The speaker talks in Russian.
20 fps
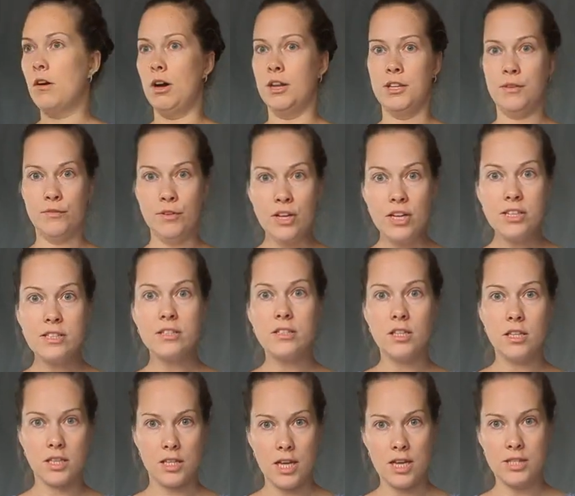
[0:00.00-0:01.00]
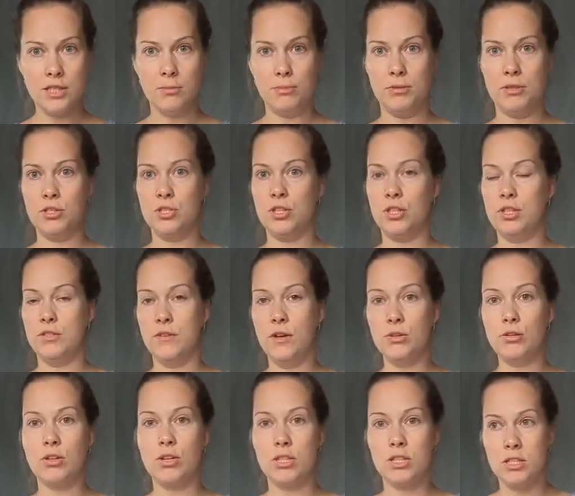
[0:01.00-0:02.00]
они выглядят классно, потому что
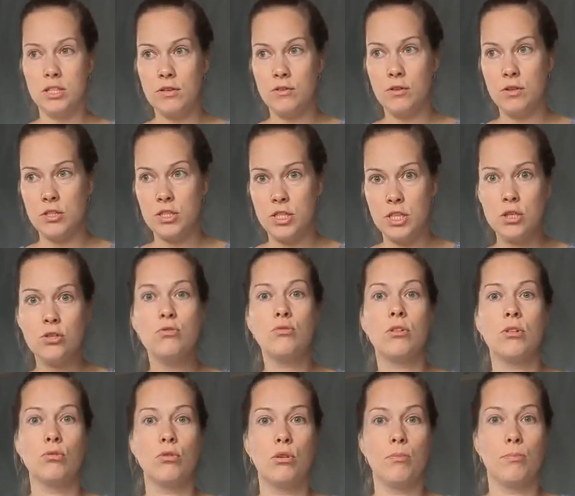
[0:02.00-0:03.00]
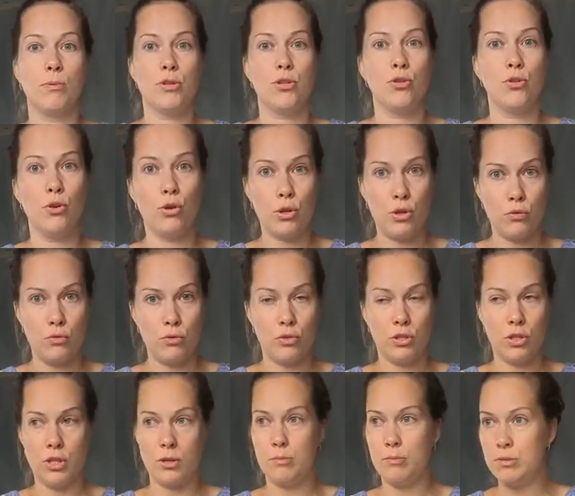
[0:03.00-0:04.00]
одевают красивую одежду, которая подчеркивает
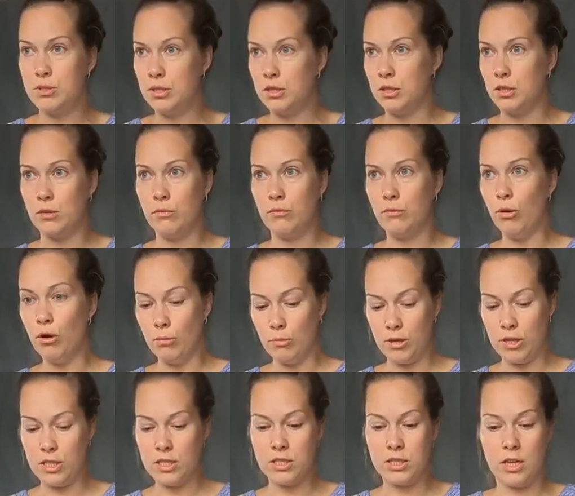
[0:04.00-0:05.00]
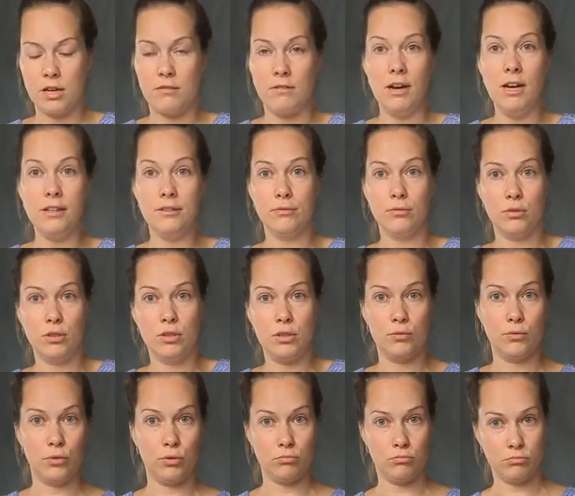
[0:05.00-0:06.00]
их аппетитные формы и скрывает вот эти
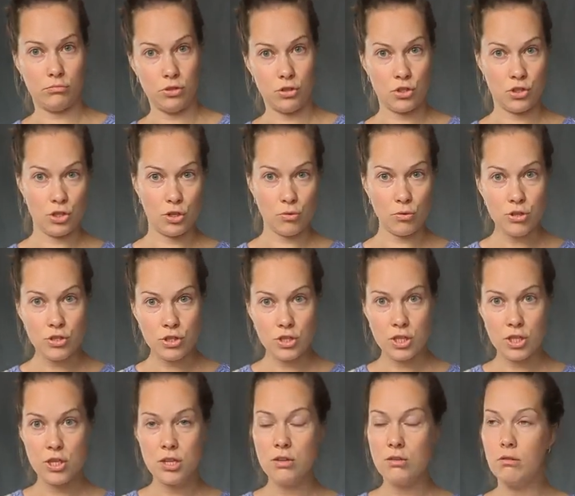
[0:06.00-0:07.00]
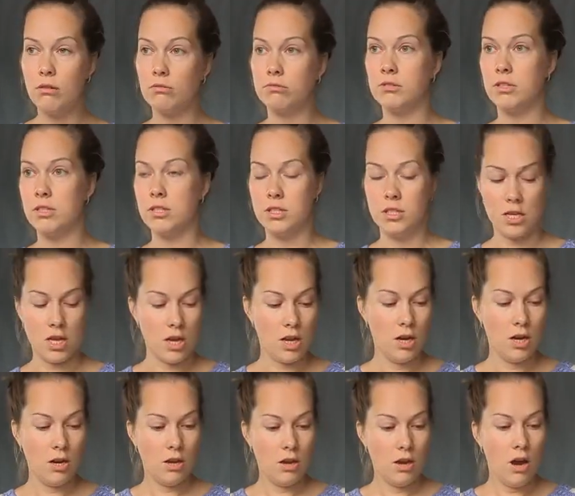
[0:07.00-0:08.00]
вот жирочки и неровности.
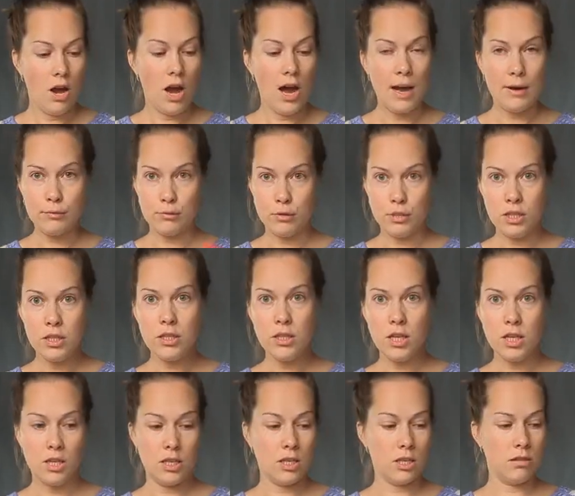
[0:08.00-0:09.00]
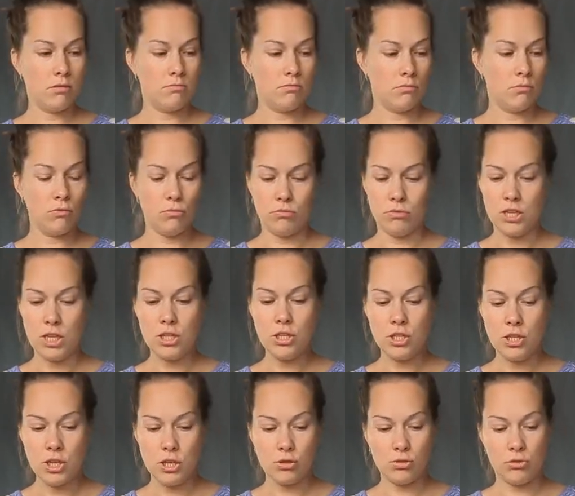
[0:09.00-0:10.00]
А вот это, э, ну, я
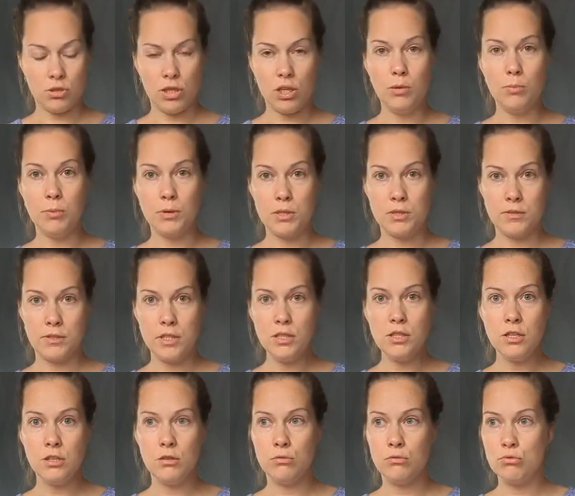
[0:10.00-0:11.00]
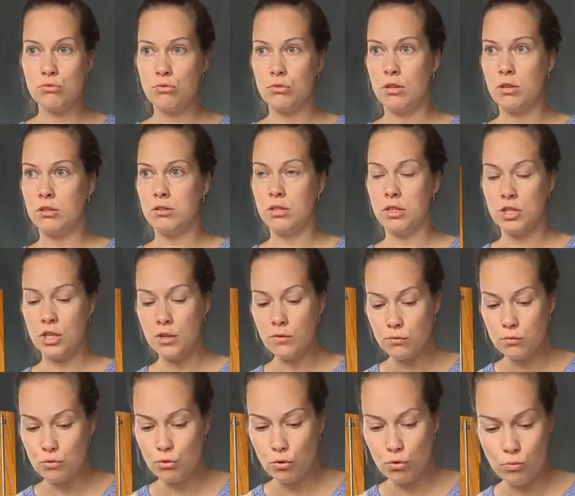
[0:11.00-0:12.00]
считаю, что таких производителей нужно сажать
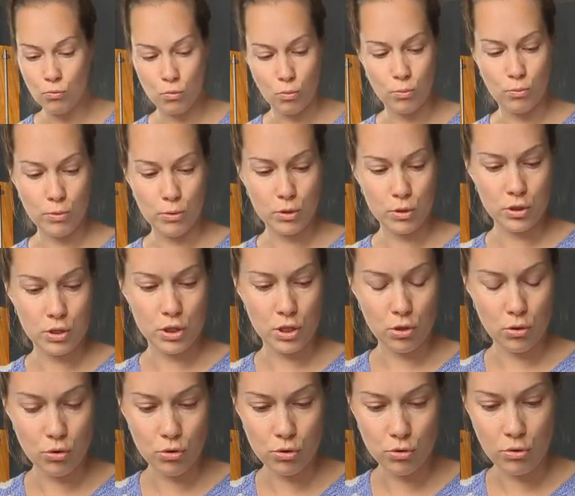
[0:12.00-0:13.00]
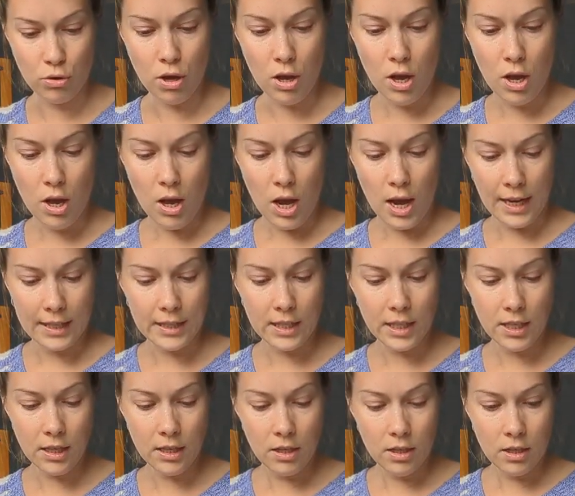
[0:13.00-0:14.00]
в тюрьму просто за то, что
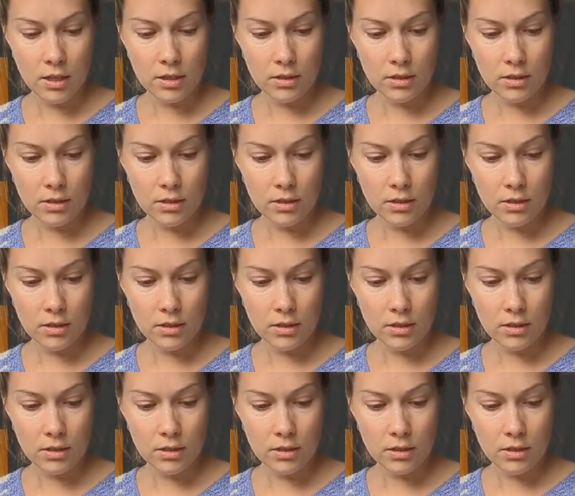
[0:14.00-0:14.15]
они,